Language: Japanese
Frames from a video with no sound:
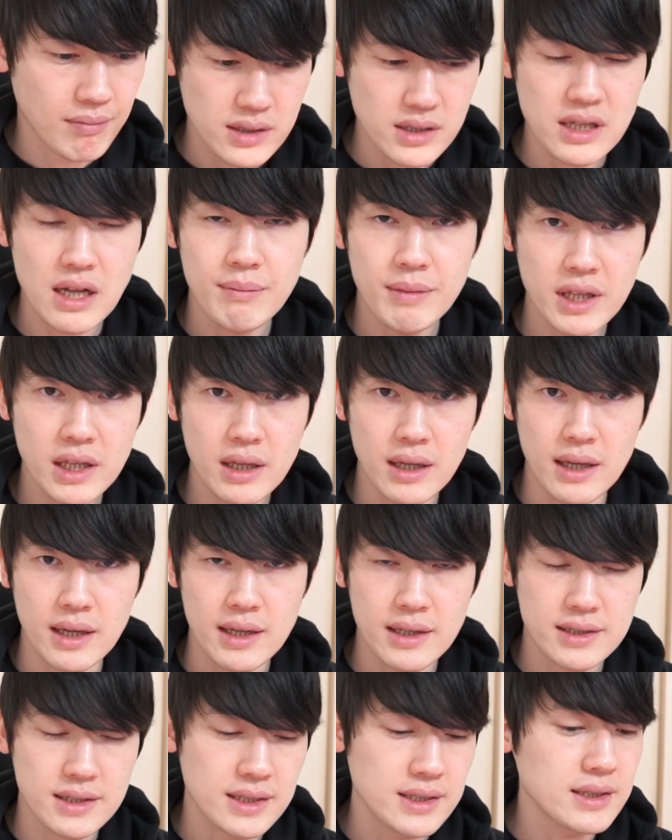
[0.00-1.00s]
ちなみに
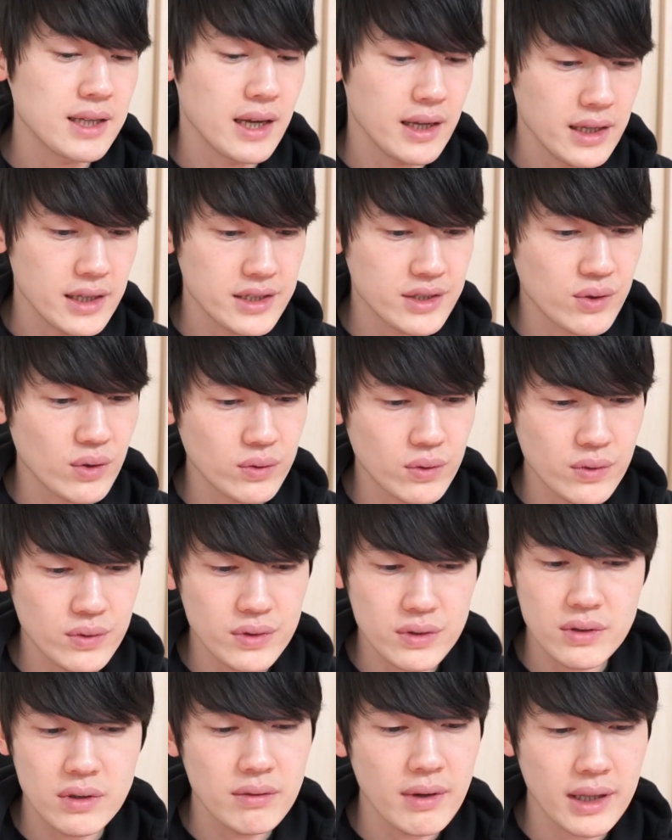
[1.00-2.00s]
実際に仕事を
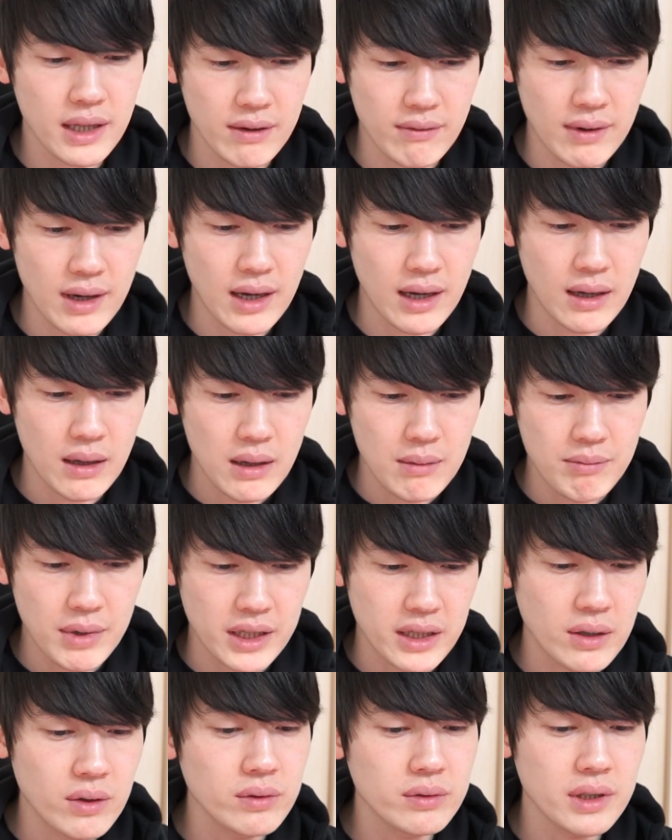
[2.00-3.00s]
する上では、
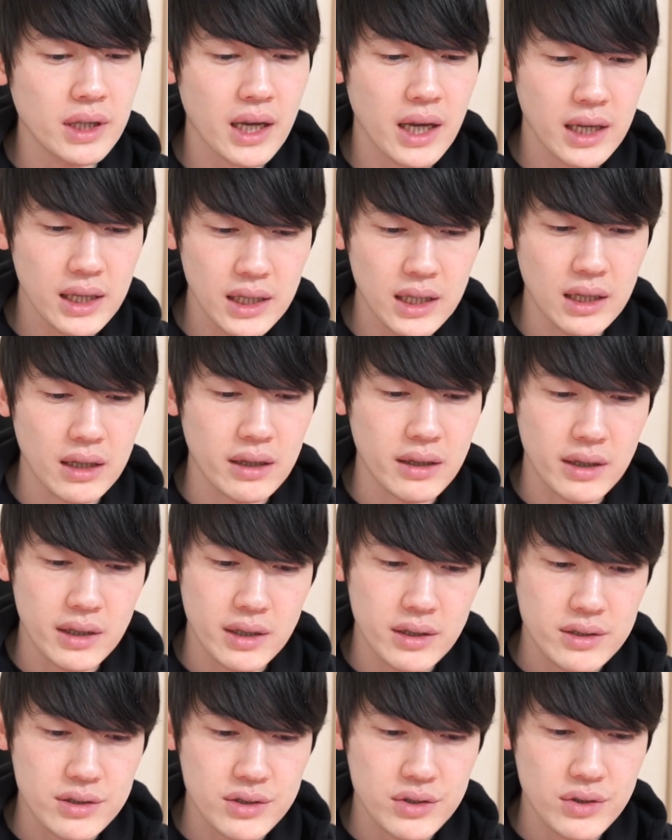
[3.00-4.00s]
基本的に
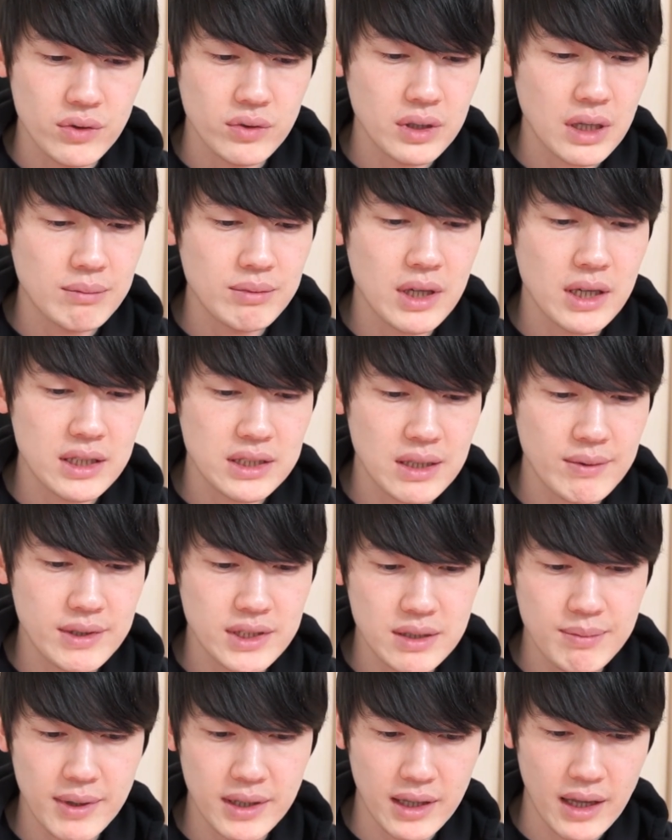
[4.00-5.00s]
主要なブラウザは
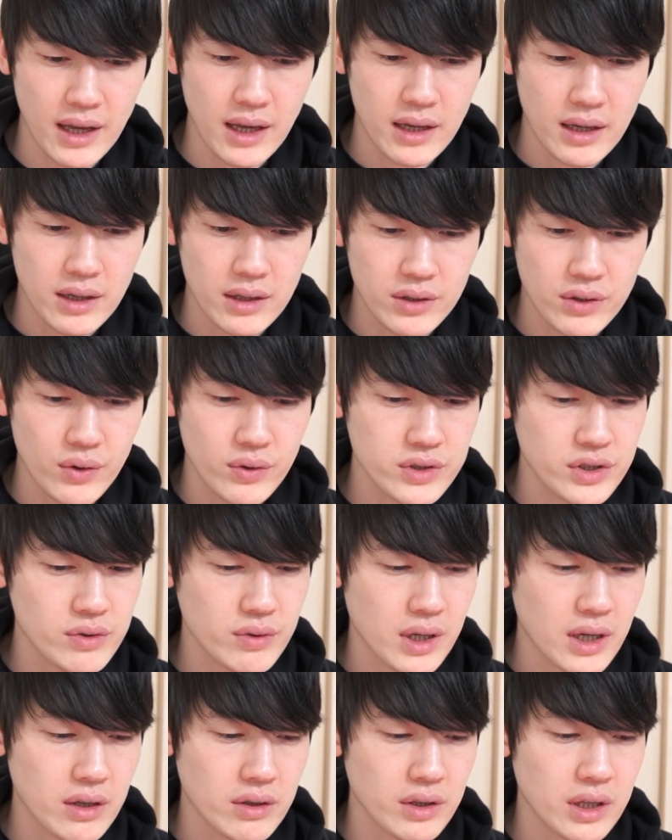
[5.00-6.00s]
全て表示
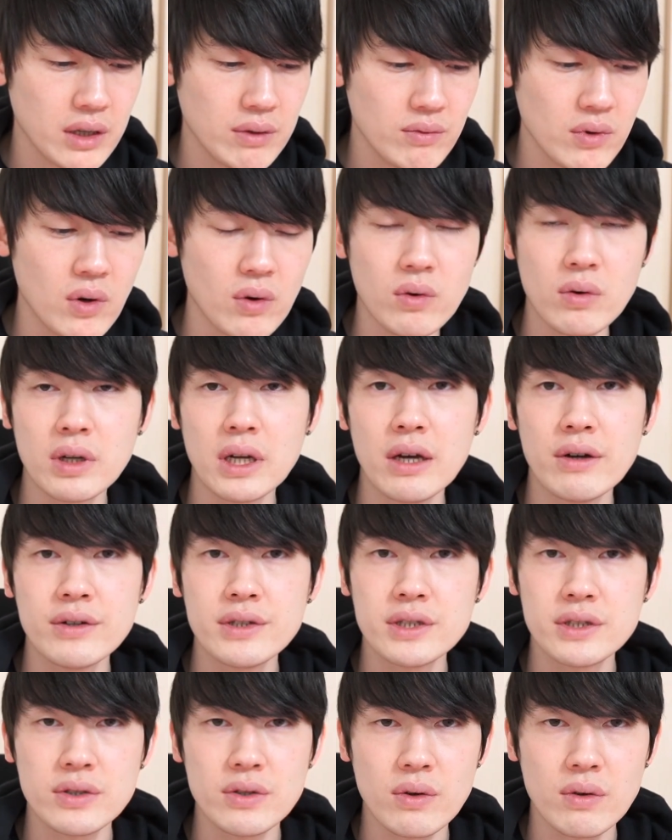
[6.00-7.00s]
の確認を行う
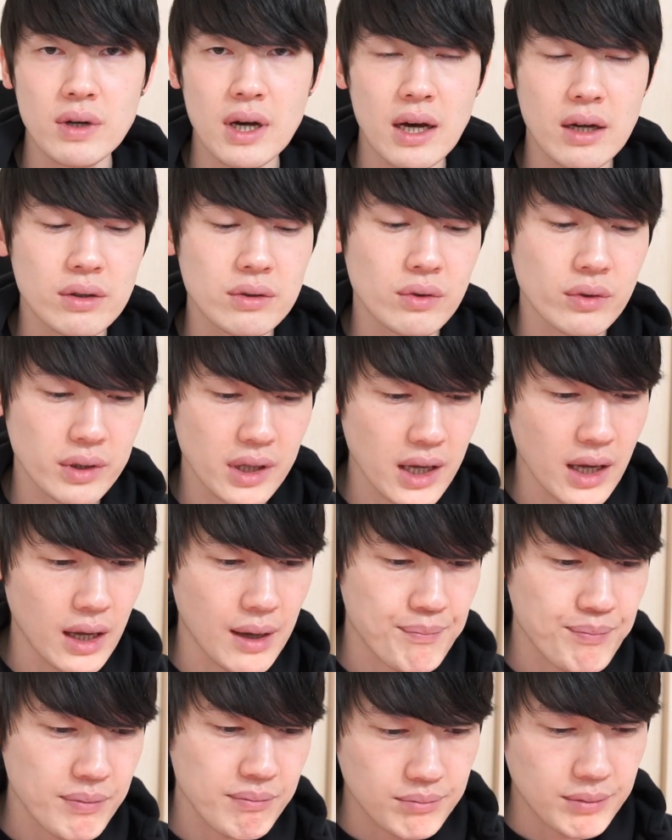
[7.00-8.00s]
必要があるの
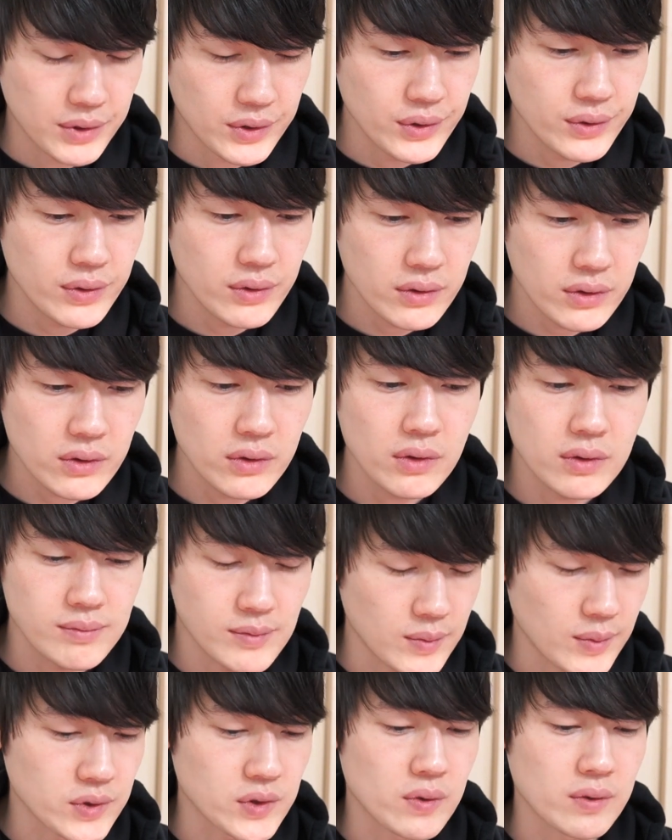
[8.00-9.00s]
で、Google Chrome
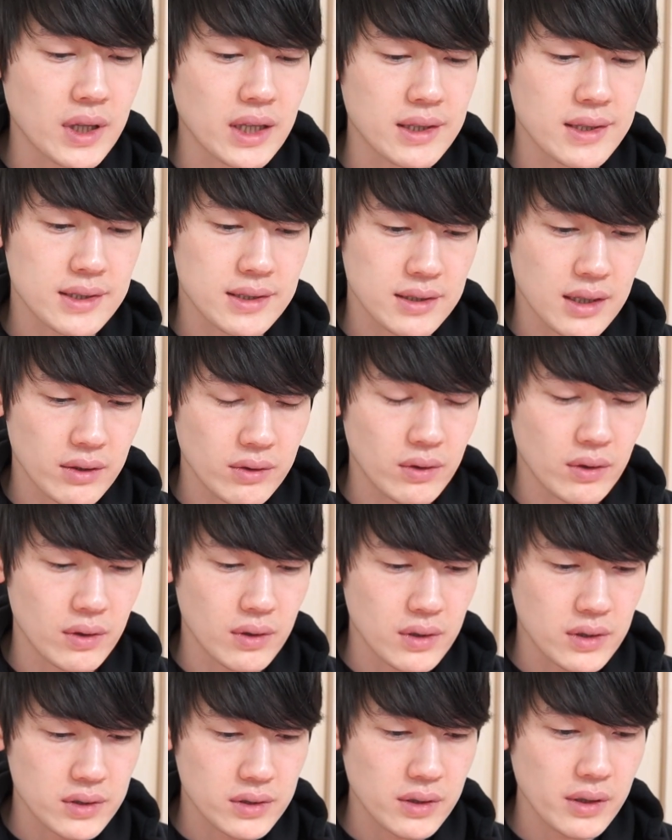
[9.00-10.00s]
もそうなんですけ
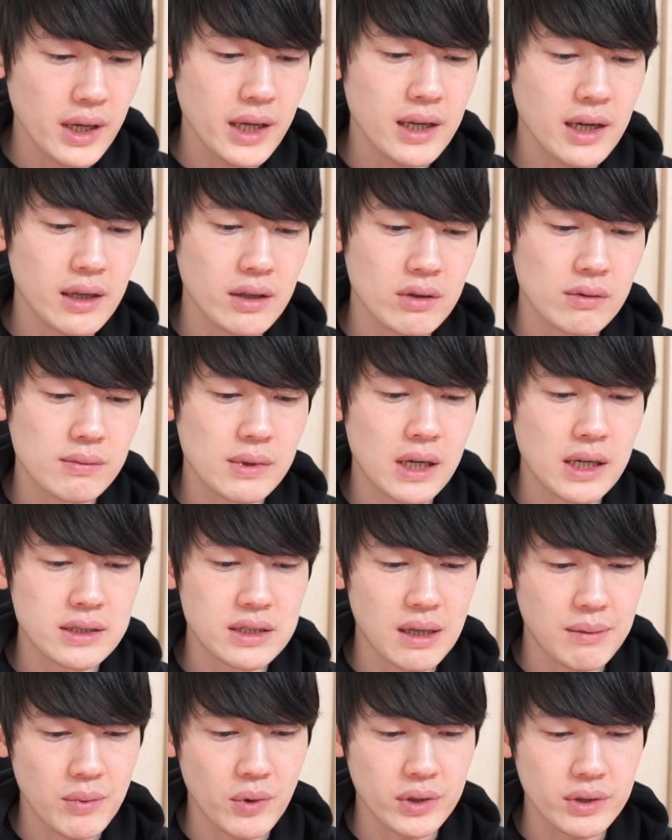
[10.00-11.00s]
ど、それ以外の
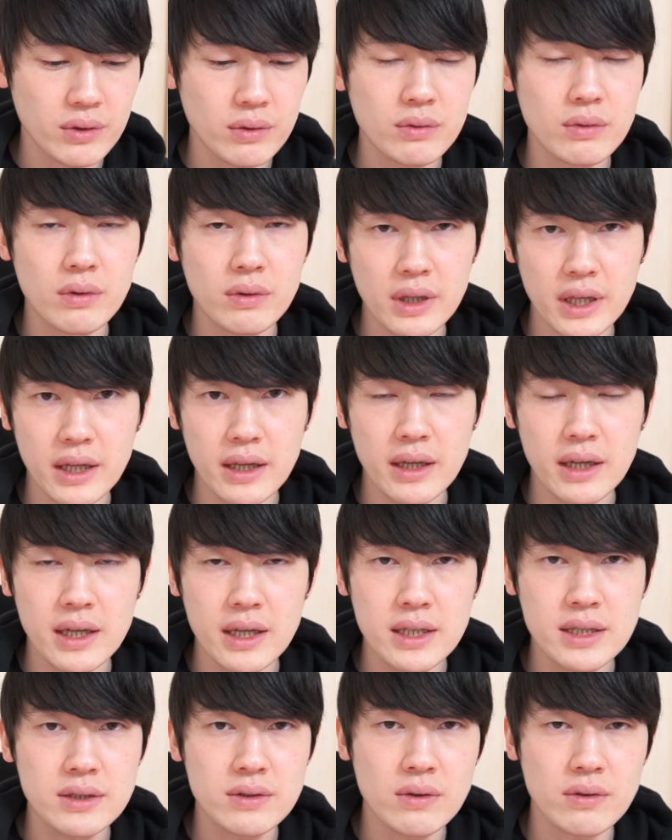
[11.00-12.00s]
ブラウザも一通り
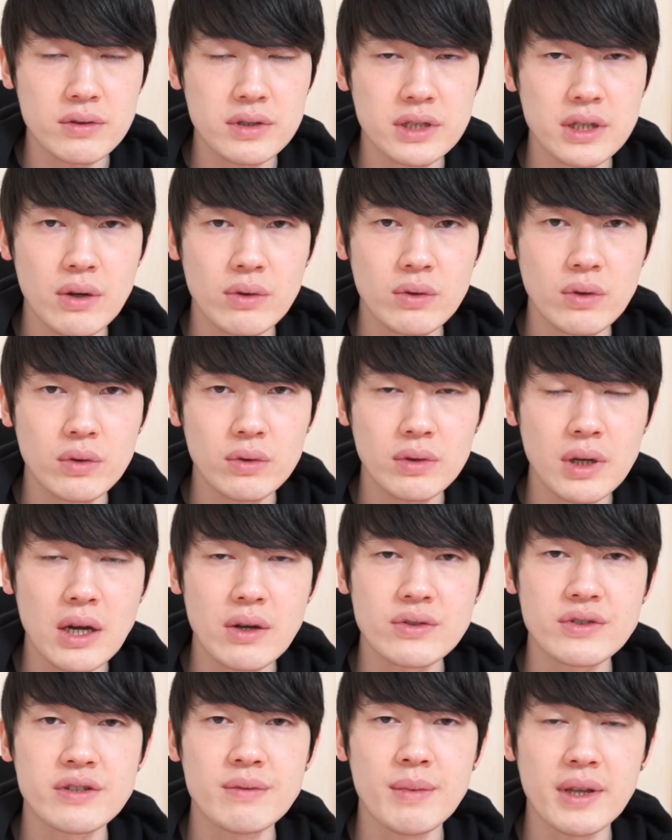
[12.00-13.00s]
インストールしておくこと
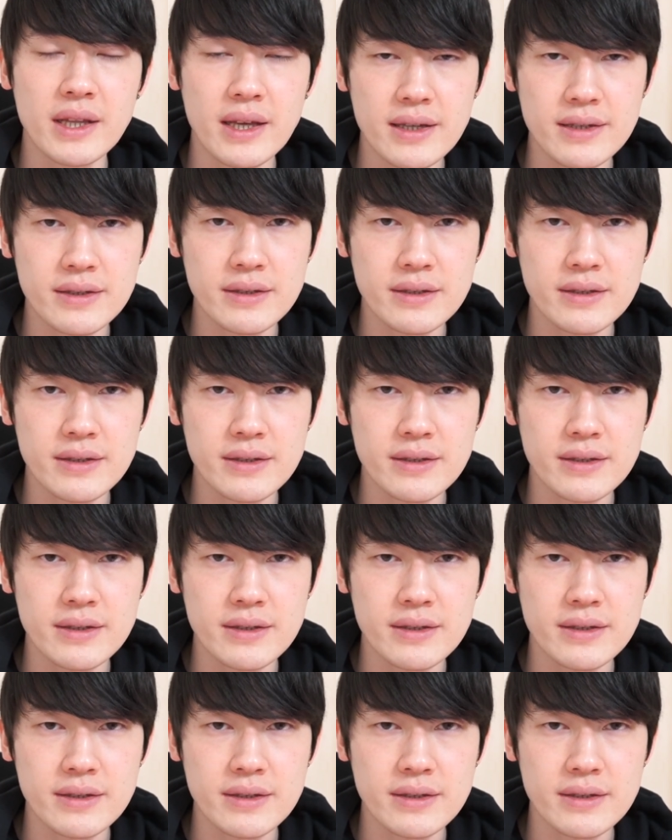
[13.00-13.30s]
がおすすめで